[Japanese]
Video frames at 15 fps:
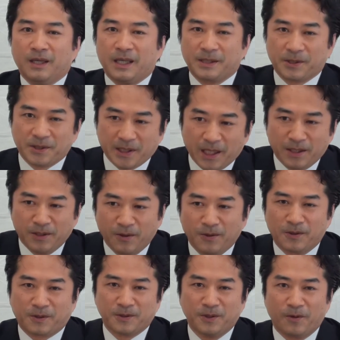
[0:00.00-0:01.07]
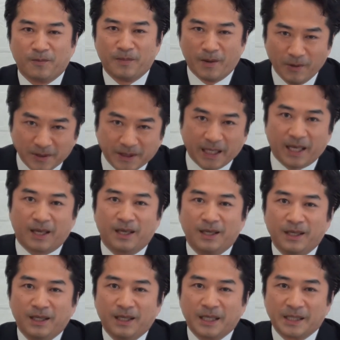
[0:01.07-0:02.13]
えそして日本の国を守って
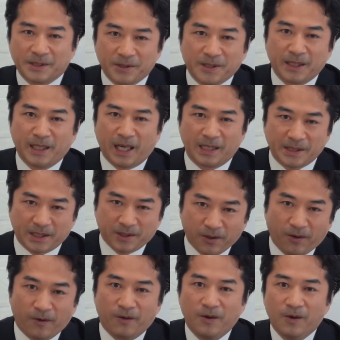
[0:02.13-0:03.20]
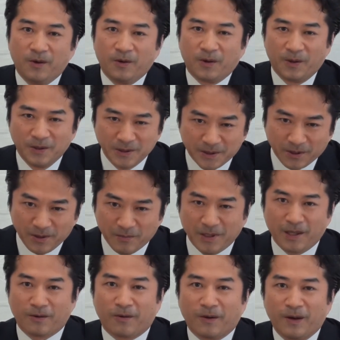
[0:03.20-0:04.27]
えそして長崎を本当の意味
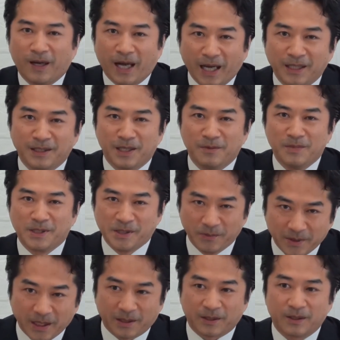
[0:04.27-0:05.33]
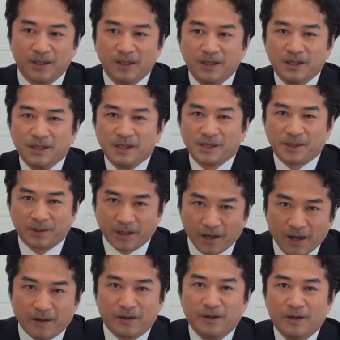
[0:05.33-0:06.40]
での繁栄に導いていくそれ
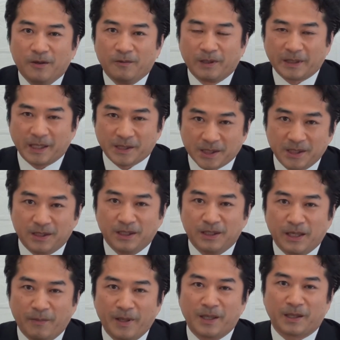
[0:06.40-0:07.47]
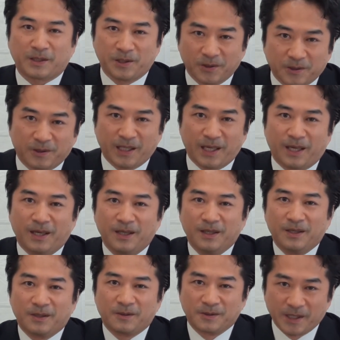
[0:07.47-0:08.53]
が私山田清人で
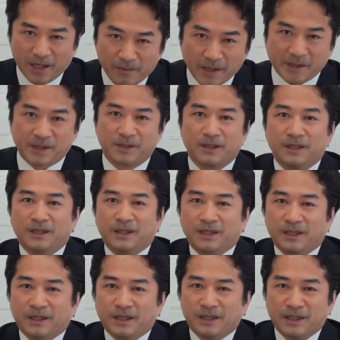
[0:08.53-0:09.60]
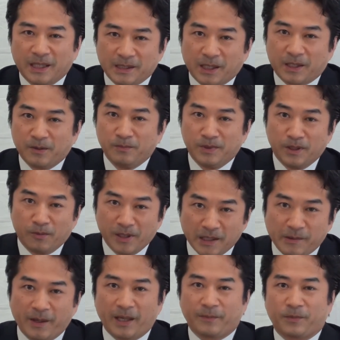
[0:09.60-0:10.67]
ございます長崎県民の皆
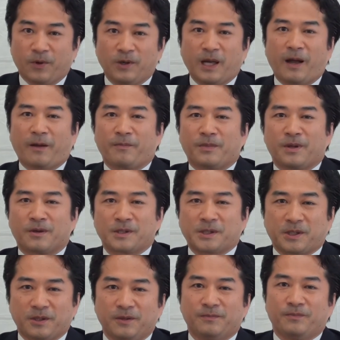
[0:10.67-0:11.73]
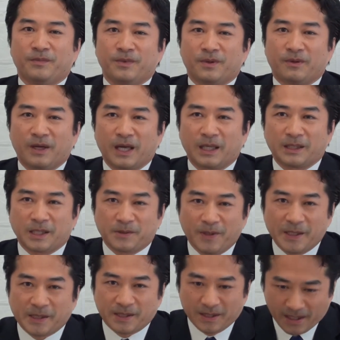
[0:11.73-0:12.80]
様どうかよろしくお願いいたし
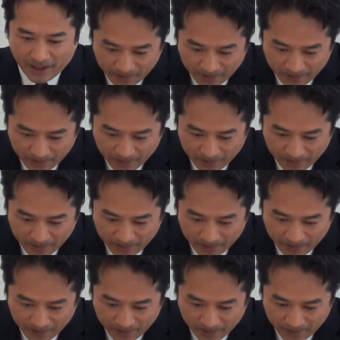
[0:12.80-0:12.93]
ますあ